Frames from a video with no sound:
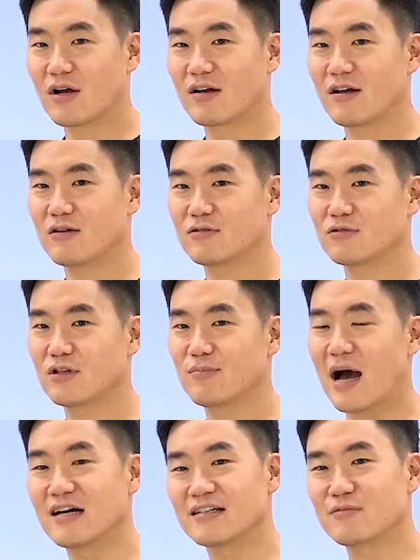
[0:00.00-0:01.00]
할까요? 우리
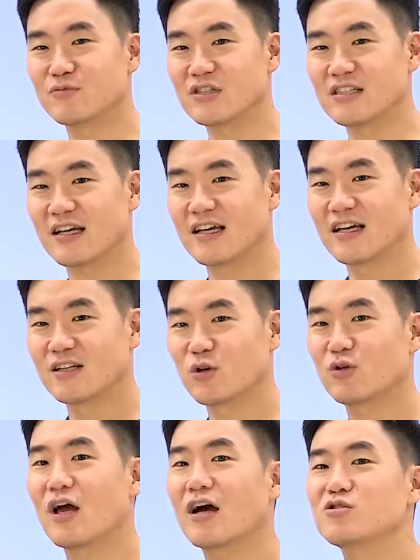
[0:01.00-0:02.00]
마을의 문제,
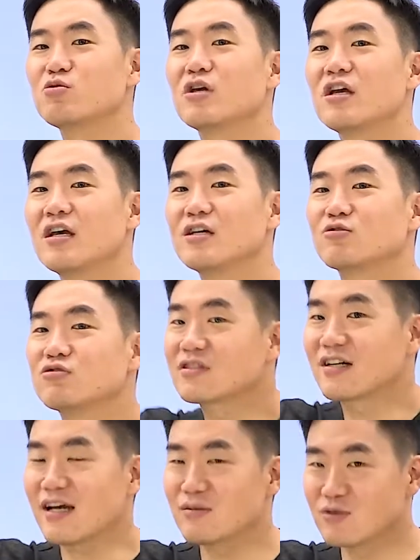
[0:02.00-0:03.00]
더 나아가서 우리
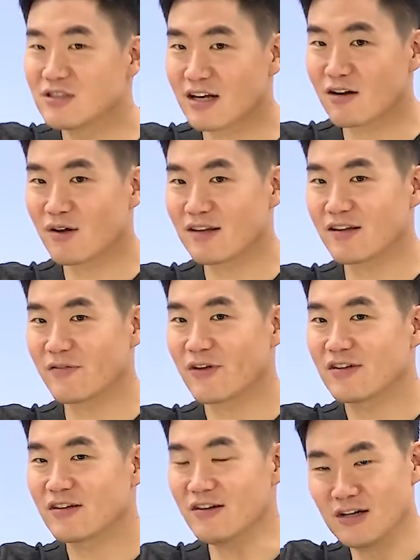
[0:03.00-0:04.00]
국가의 문제라고 한다면
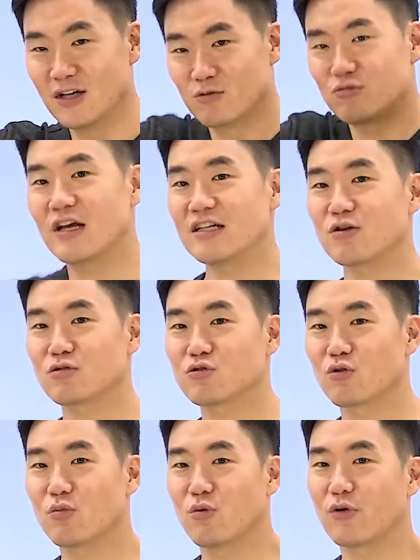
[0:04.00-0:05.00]
어? 우리가
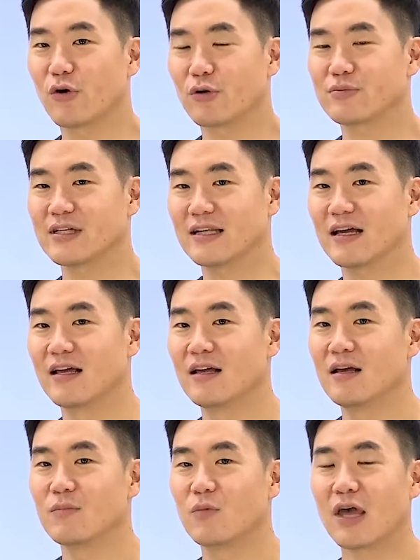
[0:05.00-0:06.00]
이성적으로 보기 어렵잖아.
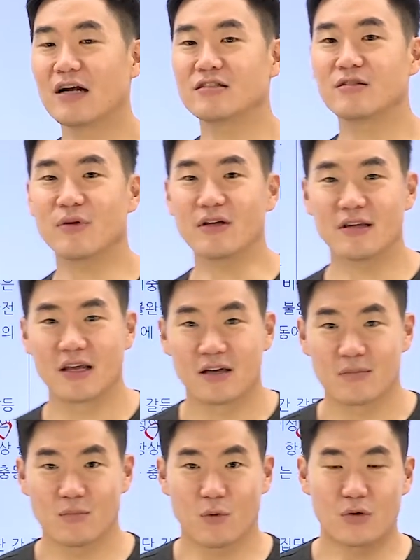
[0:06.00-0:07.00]
뭐 예를 들면
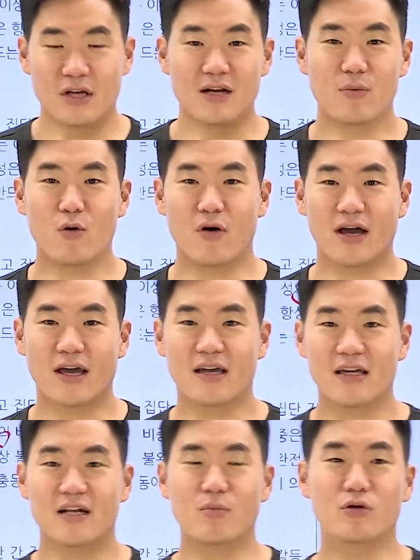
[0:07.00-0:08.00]
뭐
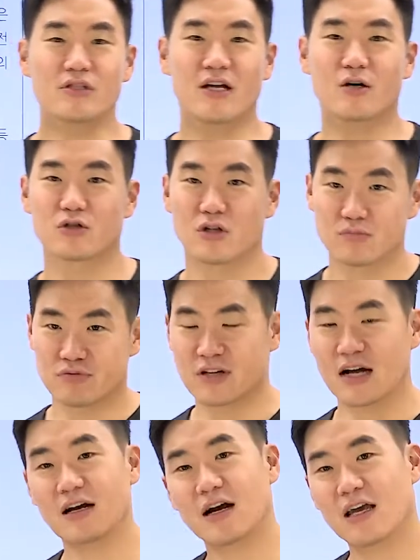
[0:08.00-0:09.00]
일본과의 일본이나 어떤
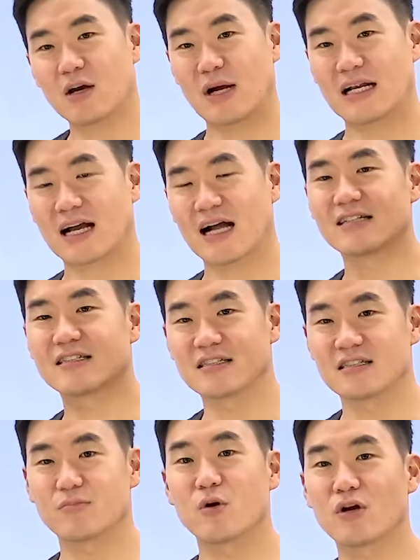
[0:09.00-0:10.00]
북한과의
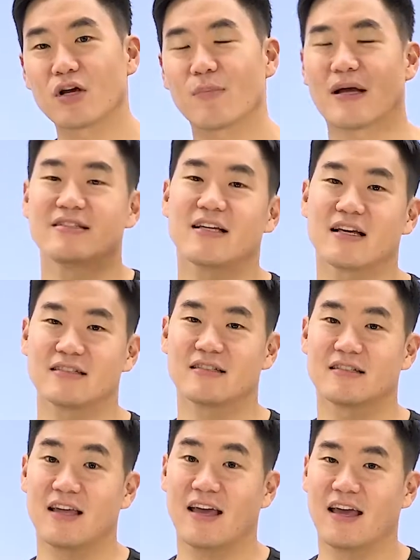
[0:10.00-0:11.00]
갈등 뭐 이런 게 발생했을
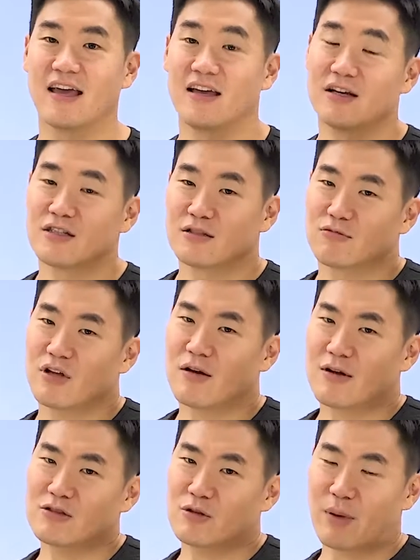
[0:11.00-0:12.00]
때 우리가
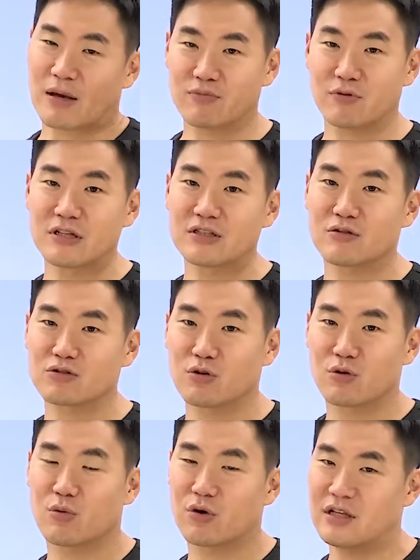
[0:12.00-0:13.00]
완전 100%
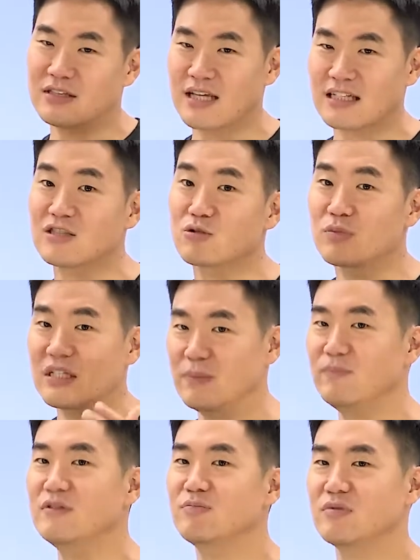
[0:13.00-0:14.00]
이성적으로 보기는 사실 좀
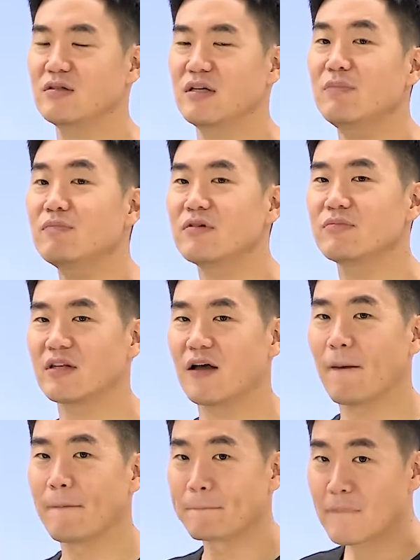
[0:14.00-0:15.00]
힘들 힘듭니다.
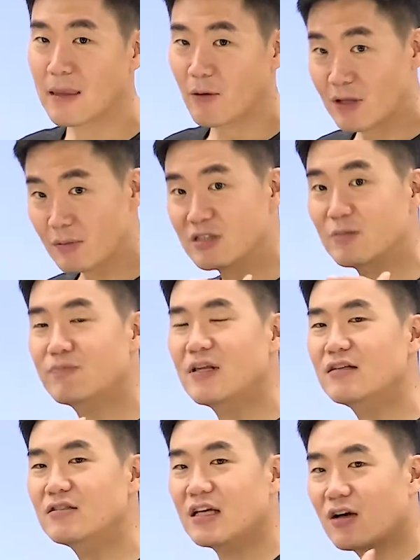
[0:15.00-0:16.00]
왜냐하면
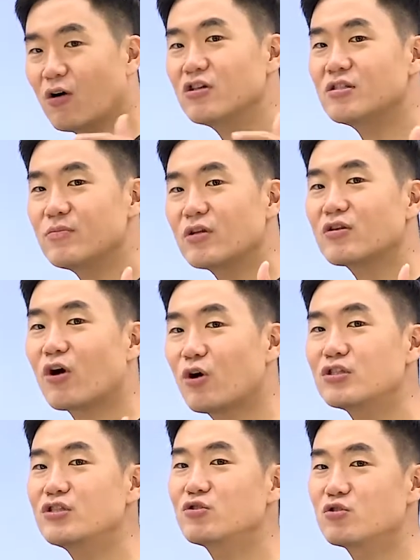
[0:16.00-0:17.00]
집단이 커지면
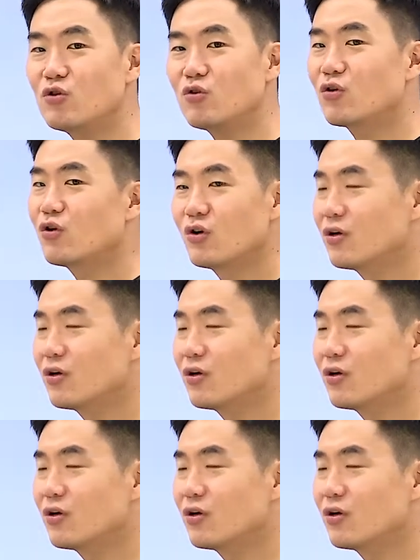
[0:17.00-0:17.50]
커질수록